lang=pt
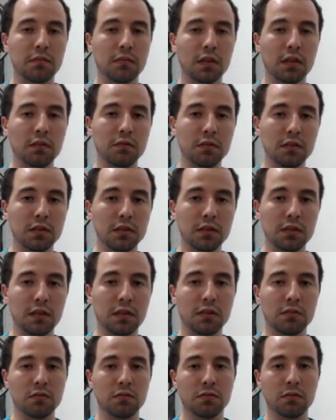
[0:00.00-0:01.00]
você
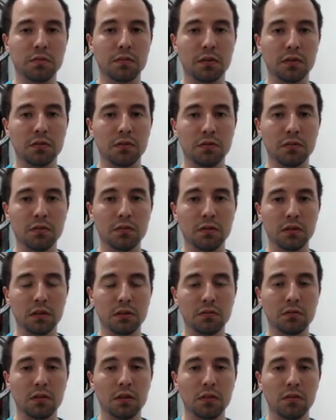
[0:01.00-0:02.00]
terá o suporte de um
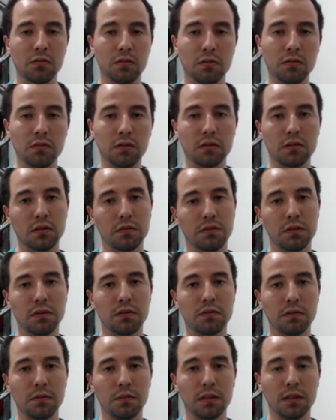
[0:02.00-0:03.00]
ano contra defeito
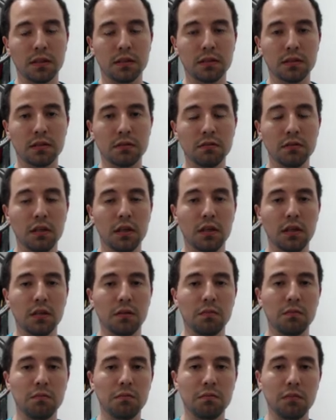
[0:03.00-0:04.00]
de fabricação
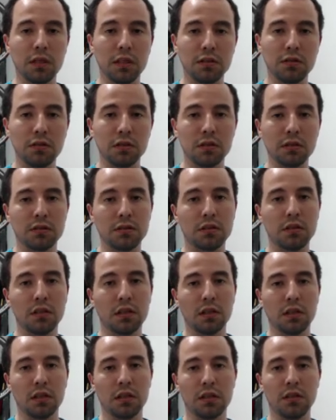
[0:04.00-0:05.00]
mediante
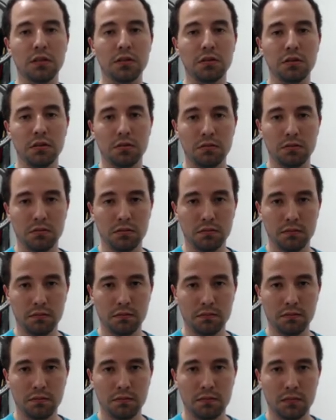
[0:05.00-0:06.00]
a registro.
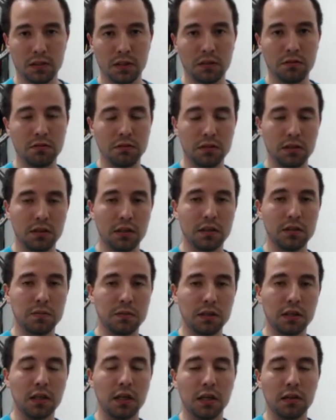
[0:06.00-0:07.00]
Isso será
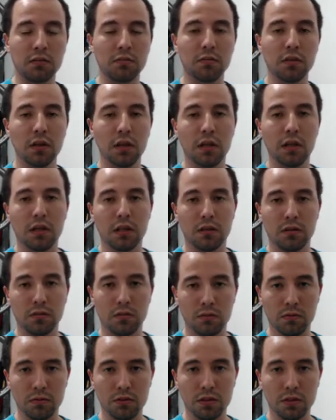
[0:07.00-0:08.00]
explicado
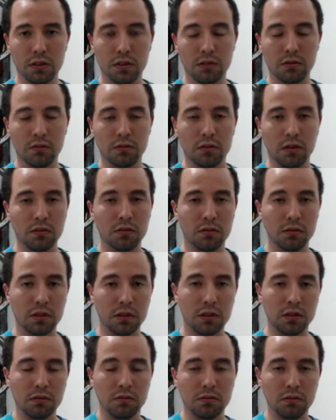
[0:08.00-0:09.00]
no, no
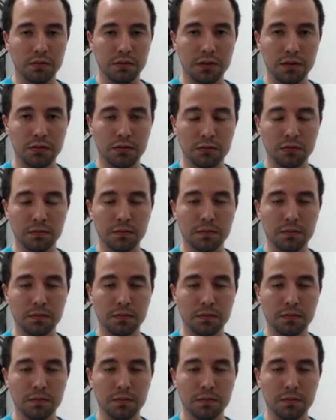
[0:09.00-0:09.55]
decorrer do vídeo.